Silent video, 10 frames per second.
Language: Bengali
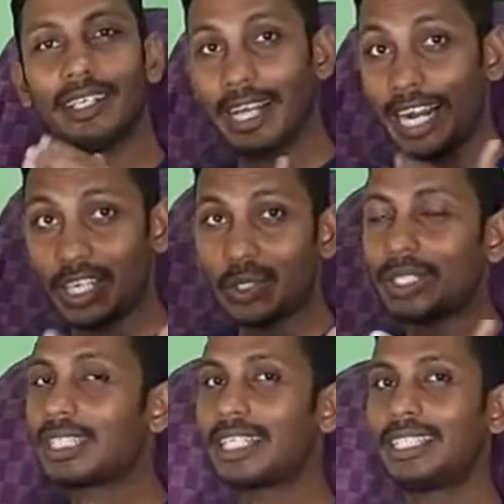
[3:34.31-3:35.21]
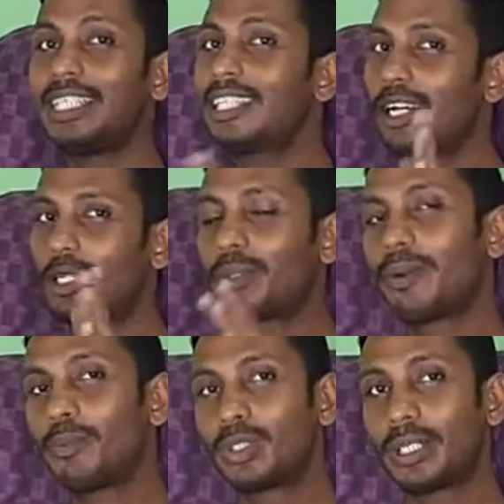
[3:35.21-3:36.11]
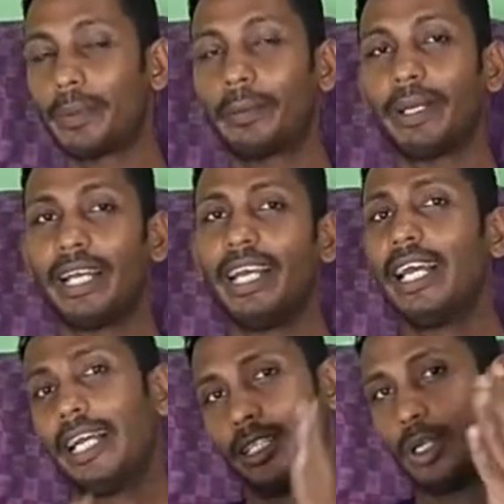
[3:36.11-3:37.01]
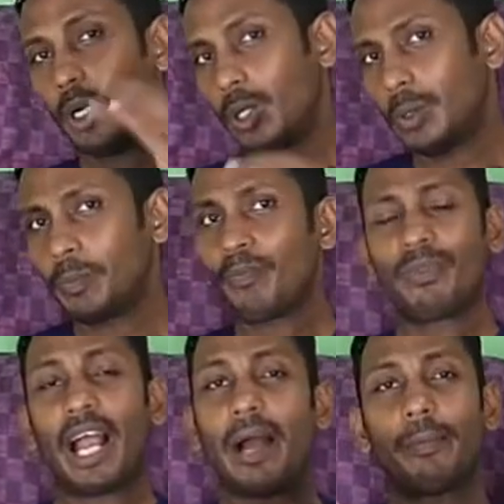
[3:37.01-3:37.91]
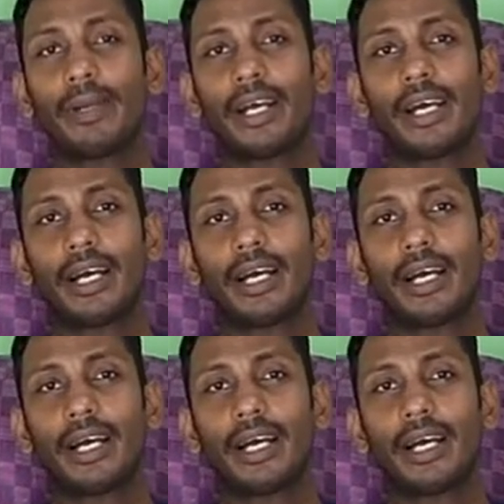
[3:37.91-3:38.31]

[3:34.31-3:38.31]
অ্যাড করতে চাচ্ছি তাহলে তোমরা বুঝতে পারবে ধরো আমরা